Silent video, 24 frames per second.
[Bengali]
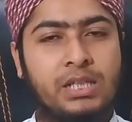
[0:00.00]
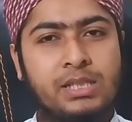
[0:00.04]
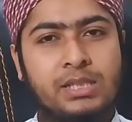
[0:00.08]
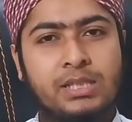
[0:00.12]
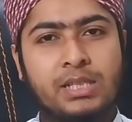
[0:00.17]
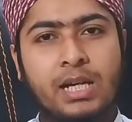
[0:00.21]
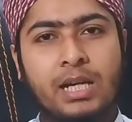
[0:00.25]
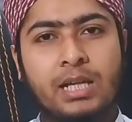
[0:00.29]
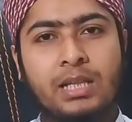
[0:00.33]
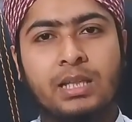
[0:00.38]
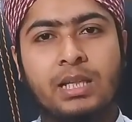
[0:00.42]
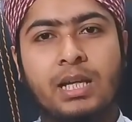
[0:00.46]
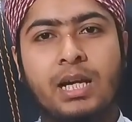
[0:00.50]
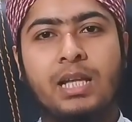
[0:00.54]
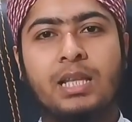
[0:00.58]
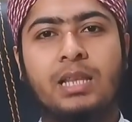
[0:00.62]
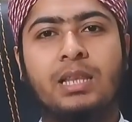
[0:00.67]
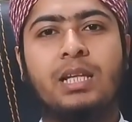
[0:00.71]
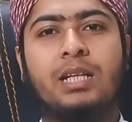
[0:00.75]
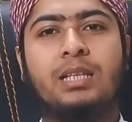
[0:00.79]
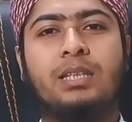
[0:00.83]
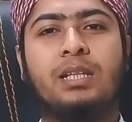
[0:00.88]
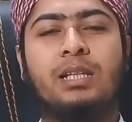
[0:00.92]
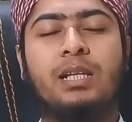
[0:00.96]
ইনশাআল্লাহ
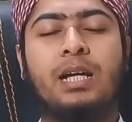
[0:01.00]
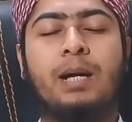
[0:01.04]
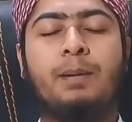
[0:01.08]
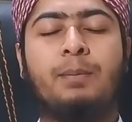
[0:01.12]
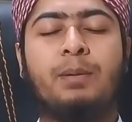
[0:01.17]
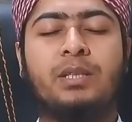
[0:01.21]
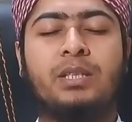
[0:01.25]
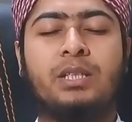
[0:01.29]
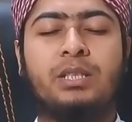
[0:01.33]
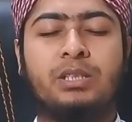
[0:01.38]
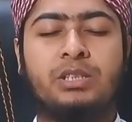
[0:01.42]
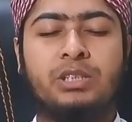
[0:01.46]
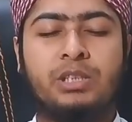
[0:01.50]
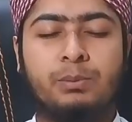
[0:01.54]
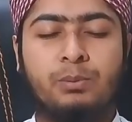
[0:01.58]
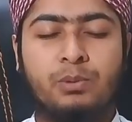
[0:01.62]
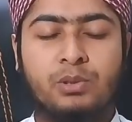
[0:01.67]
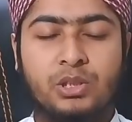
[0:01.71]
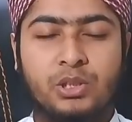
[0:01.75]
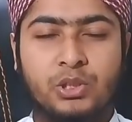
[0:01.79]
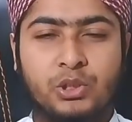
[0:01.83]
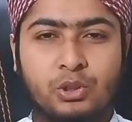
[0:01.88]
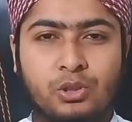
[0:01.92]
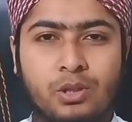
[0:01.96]
আল্লাহ তালা আমাদের
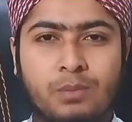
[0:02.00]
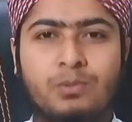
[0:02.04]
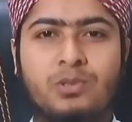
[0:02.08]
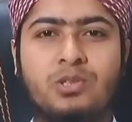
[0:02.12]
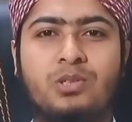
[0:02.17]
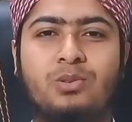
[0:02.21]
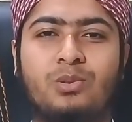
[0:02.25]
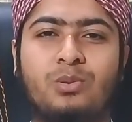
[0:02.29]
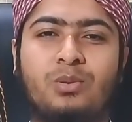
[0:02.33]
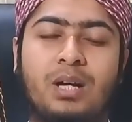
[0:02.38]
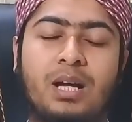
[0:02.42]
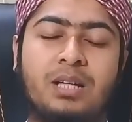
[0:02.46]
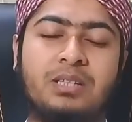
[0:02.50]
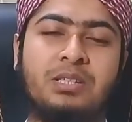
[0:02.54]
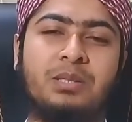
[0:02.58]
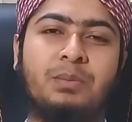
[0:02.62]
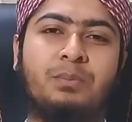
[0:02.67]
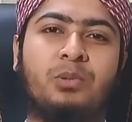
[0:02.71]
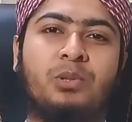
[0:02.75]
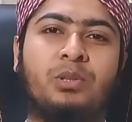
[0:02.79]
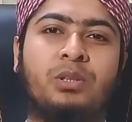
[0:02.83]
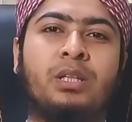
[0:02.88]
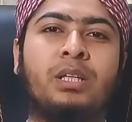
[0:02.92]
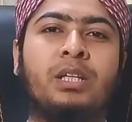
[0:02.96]
জীবনের সমস্ত
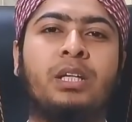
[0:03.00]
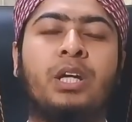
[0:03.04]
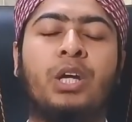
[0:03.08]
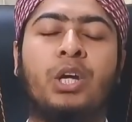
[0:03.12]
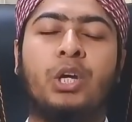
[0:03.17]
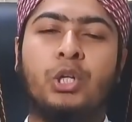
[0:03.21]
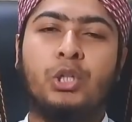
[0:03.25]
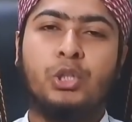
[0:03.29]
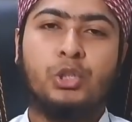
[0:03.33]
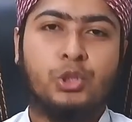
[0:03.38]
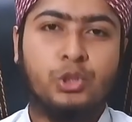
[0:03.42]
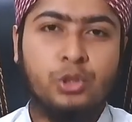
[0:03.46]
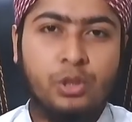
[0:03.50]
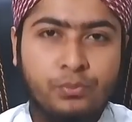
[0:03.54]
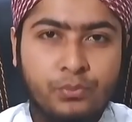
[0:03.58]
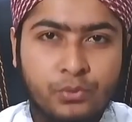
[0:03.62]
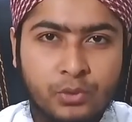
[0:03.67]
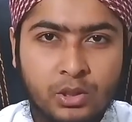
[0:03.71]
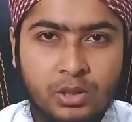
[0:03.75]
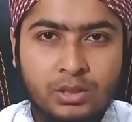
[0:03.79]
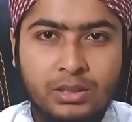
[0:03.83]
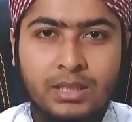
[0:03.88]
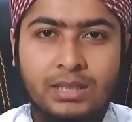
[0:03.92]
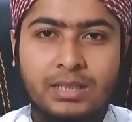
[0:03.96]
কাজের মধ্যে
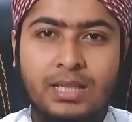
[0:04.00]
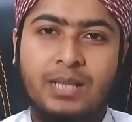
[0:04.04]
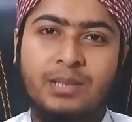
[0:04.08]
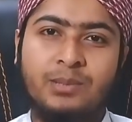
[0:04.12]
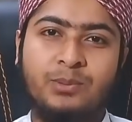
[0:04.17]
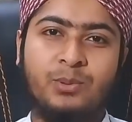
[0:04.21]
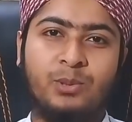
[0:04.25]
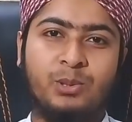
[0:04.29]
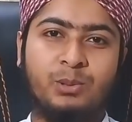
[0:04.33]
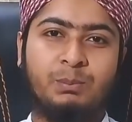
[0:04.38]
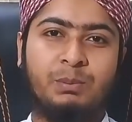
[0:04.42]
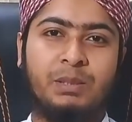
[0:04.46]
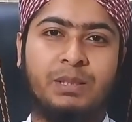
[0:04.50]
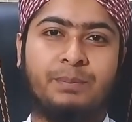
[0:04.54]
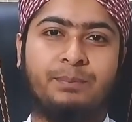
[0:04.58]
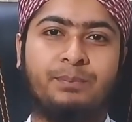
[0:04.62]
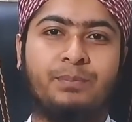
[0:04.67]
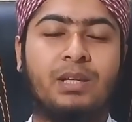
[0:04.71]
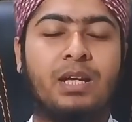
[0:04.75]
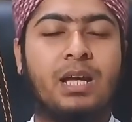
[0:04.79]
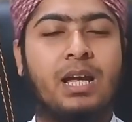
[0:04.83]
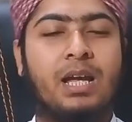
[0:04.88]
সফলতা দান করবেন